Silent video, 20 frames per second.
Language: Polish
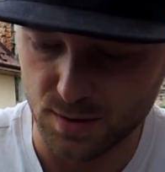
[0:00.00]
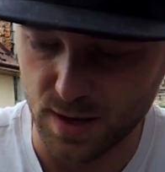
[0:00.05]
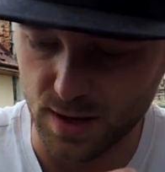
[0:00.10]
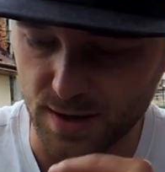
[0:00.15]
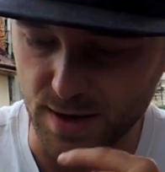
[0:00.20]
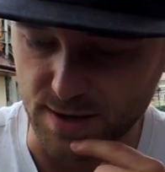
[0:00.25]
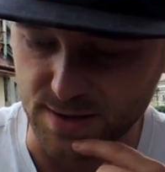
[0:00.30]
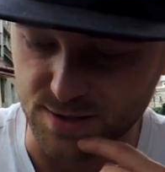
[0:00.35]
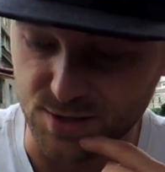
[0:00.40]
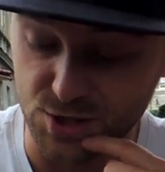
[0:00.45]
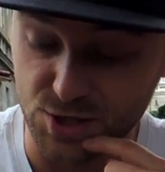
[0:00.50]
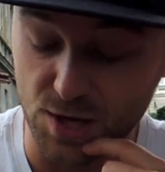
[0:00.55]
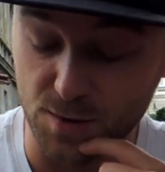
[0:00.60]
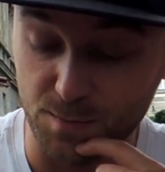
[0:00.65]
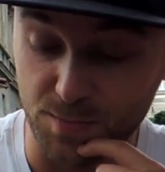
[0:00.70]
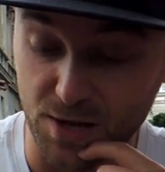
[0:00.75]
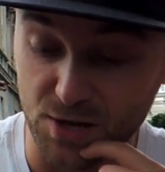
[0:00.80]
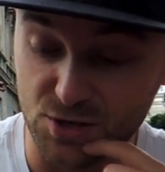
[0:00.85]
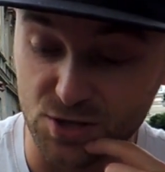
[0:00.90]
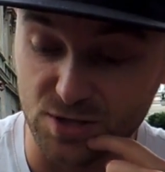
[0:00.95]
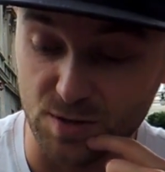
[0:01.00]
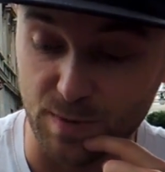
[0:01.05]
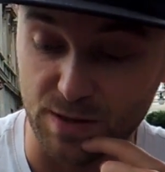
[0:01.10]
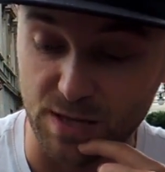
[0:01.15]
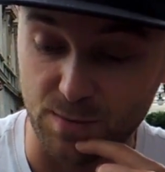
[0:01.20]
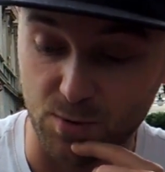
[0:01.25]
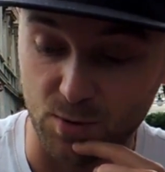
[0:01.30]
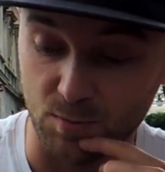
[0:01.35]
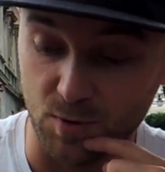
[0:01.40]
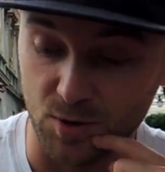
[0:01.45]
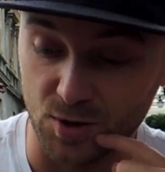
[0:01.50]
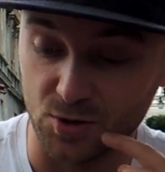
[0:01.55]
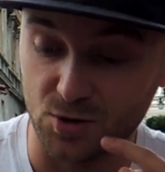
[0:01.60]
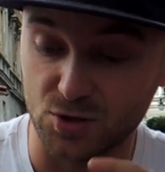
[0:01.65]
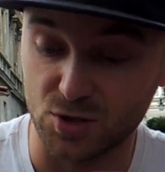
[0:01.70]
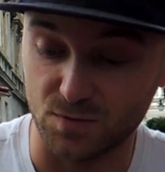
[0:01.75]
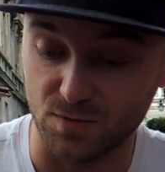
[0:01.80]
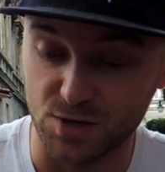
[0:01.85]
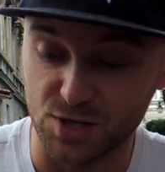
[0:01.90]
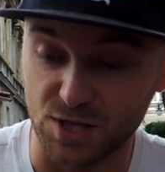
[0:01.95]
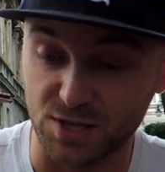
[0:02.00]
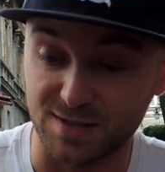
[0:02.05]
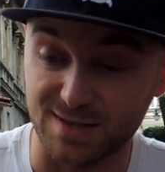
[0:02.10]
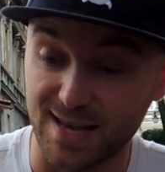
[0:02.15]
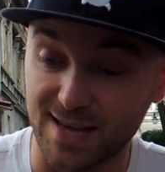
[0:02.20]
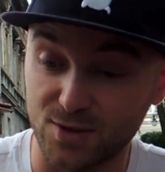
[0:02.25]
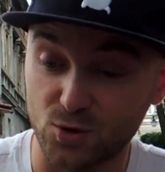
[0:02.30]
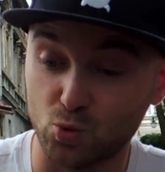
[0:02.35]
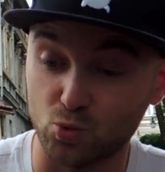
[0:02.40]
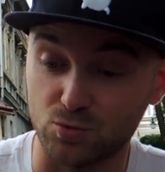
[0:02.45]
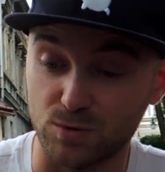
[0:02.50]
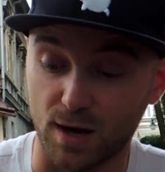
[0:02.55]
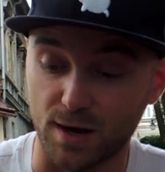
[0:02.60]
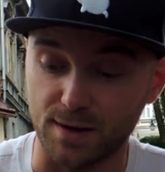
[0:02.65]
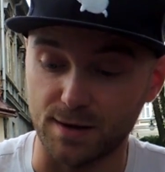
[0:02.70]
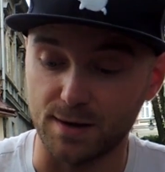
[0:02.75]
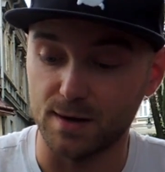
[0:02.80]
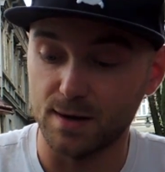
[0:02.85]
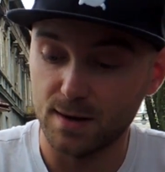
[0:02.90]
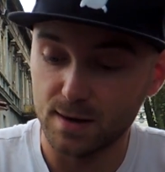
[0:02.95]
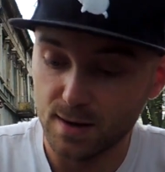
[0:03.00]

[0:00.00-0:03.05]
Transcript: Tak jest. Dzisiaj pierwsze zapane Pokémony to są właśnie te tutaj.